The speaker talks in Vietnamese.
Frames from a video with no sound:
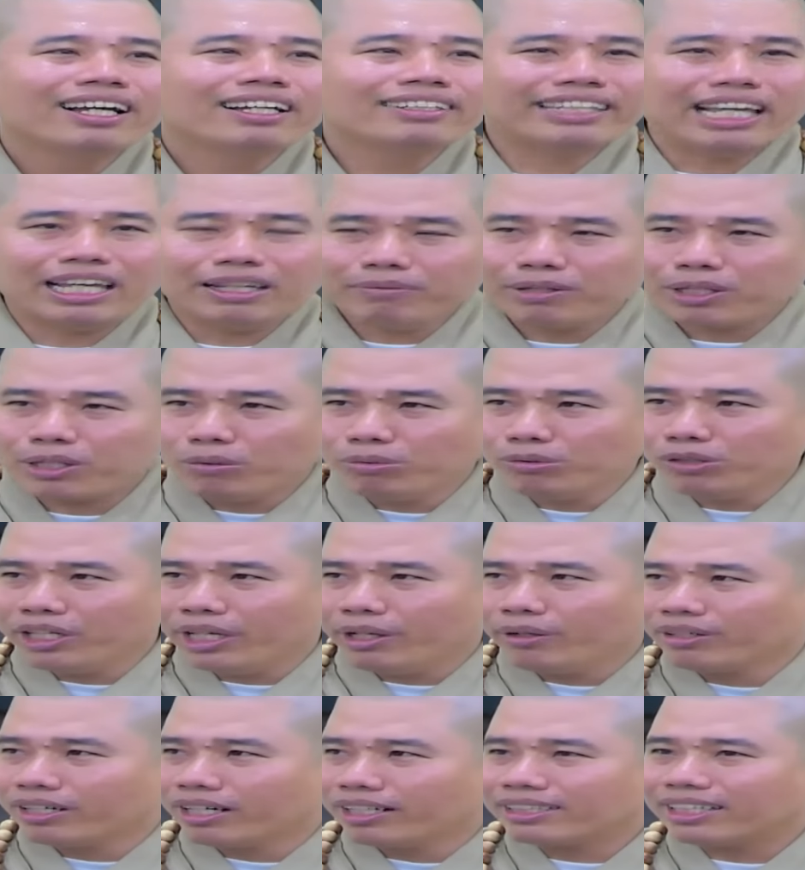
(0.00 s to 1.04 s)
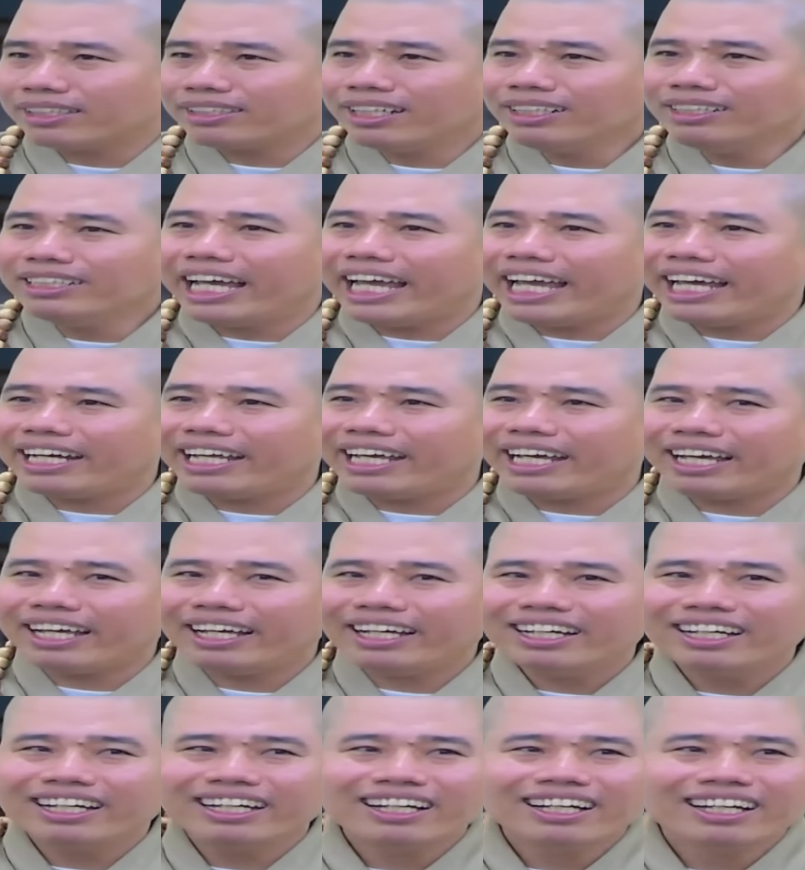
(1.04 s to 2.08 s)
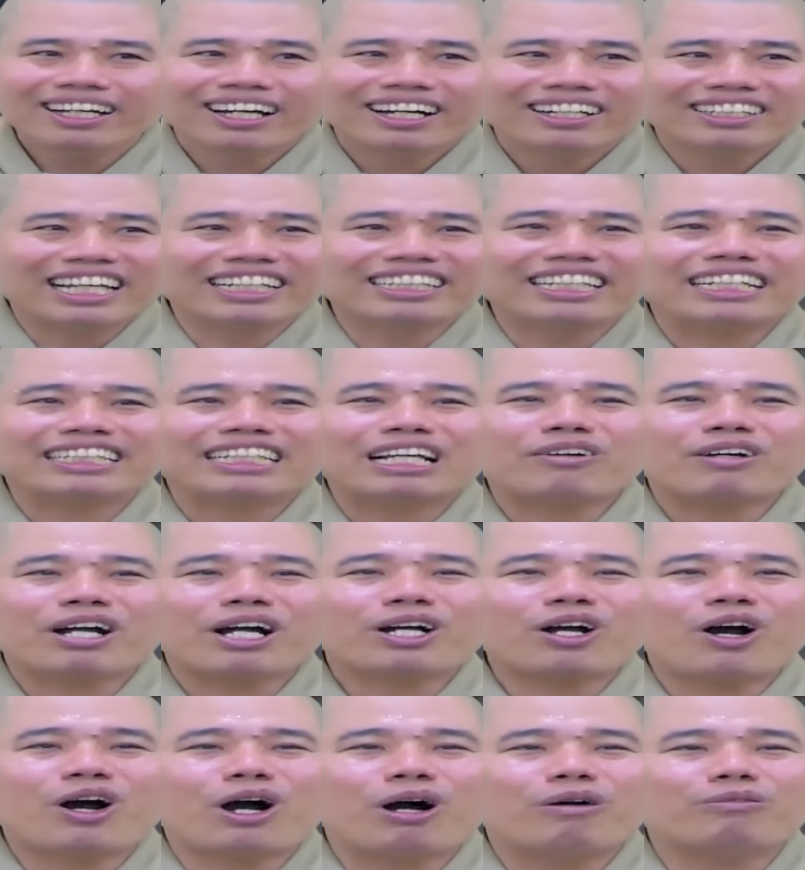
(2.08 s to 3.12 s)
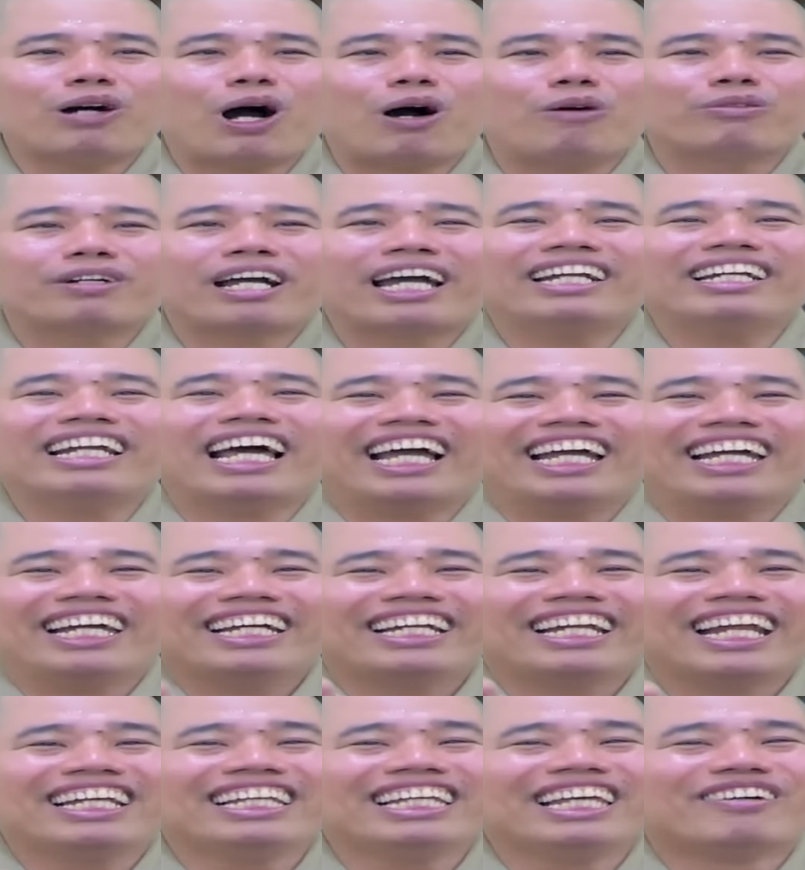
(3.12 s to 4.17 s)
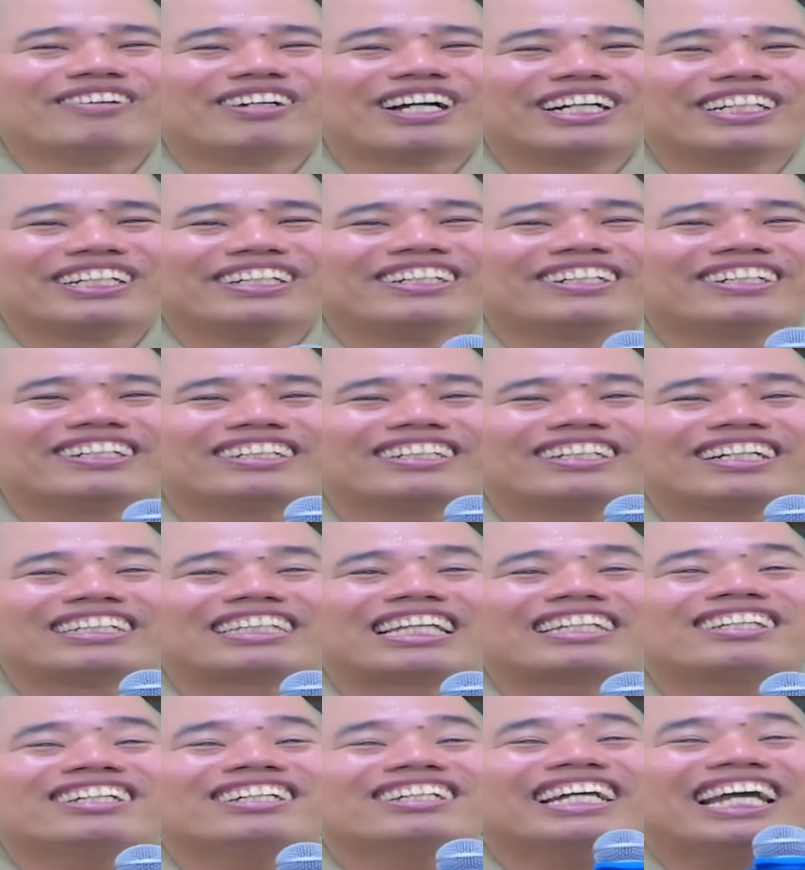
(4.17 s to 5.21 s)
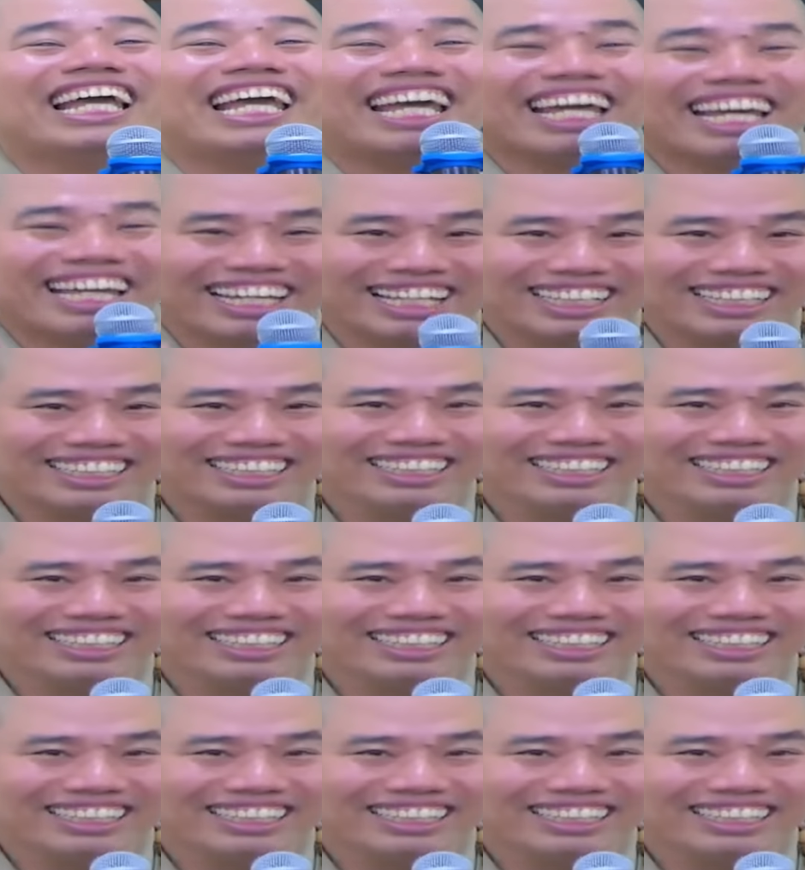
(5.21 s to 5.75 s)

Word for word: vậy mà cũng nhiều người ta thích nghe nè vì tại sao các con không học cái này để nhiều người được người ta thích nghe